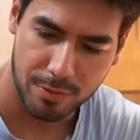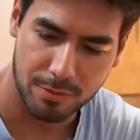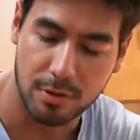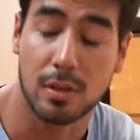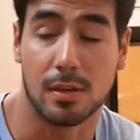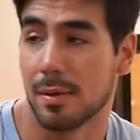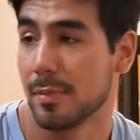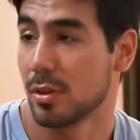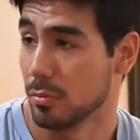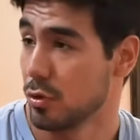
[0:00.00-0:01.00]
Sí,
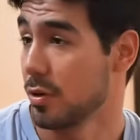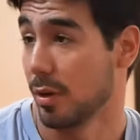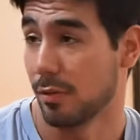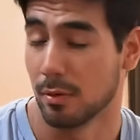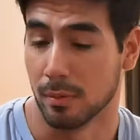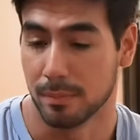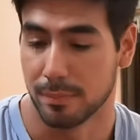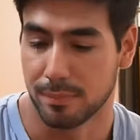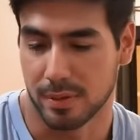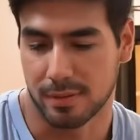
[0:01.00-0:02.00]
lamento mucho eso.
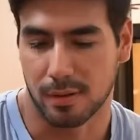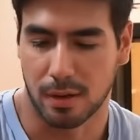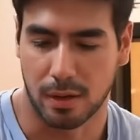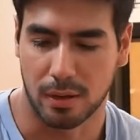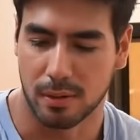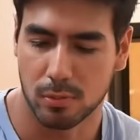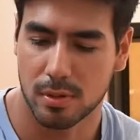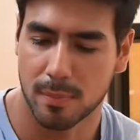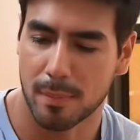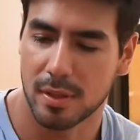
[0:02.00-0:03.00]
Pasa que
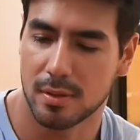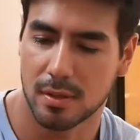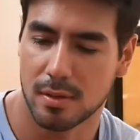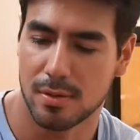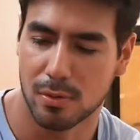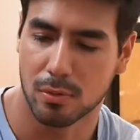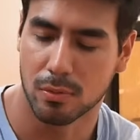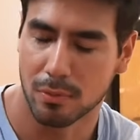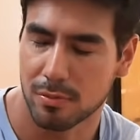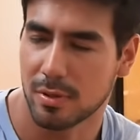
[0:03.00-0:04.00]
últimamente he
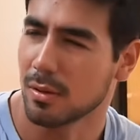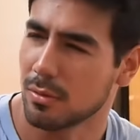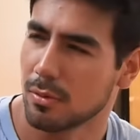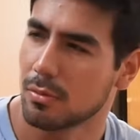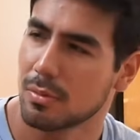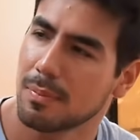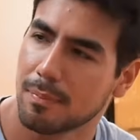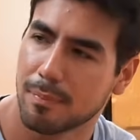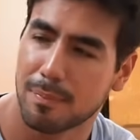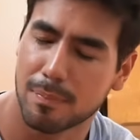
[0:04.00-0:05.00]
tenido ciertos
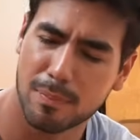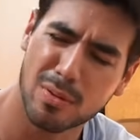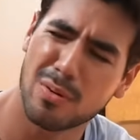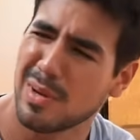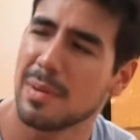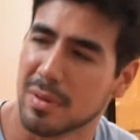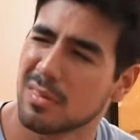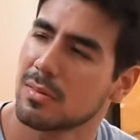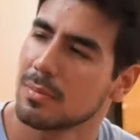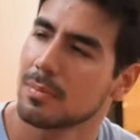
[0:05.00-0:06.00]

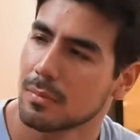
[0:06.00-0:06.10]
problemas